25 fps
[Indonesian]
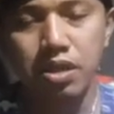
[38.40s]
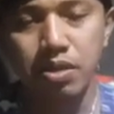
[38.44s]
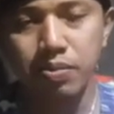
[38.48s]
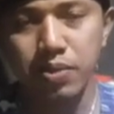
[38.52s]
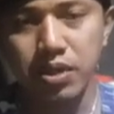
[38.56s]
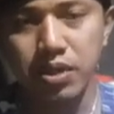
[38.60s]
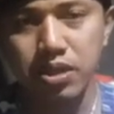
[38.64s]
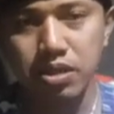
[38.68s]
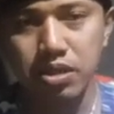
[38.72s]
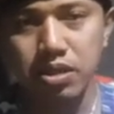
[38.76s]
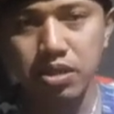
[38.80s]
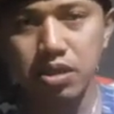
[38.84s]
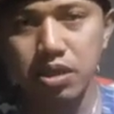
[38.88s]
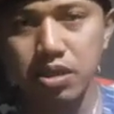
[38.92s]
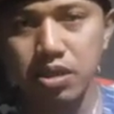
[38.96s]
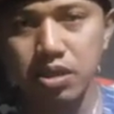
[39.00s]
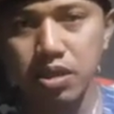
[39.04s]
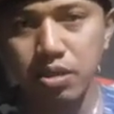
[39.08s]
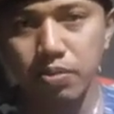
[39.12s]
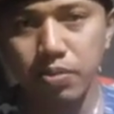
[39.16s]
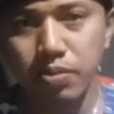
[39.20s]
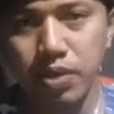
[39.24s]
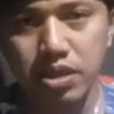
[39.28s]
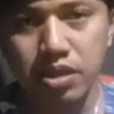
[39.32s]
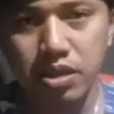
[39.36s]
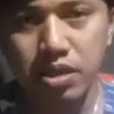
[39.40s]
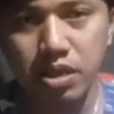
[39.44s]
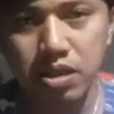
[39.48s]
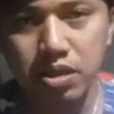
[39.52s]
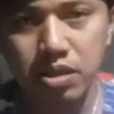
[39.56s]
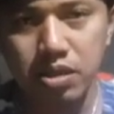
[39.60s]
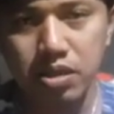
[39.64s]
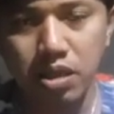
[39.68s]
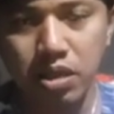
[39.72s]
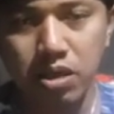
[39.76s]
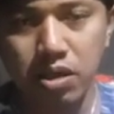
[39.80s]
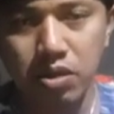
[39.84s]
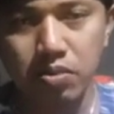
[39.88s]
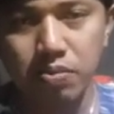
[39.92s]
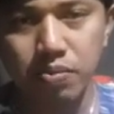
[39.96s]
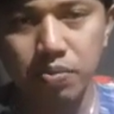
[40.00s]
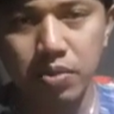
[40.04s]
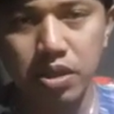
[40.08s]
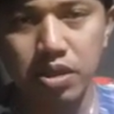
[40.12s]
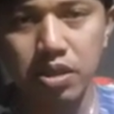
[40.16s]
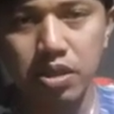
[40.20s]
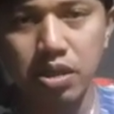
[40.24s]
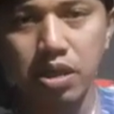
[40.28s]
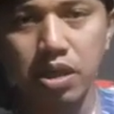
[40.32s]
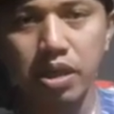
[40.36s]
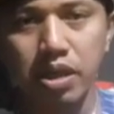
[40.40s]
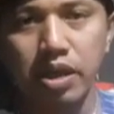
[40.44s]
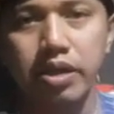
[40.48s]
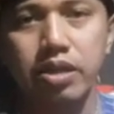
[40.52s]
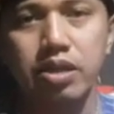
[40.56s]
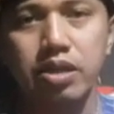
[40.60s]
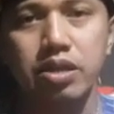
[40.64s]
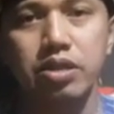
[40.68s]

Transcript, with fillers: Gipati Sejati Albantani jangan lupa di like,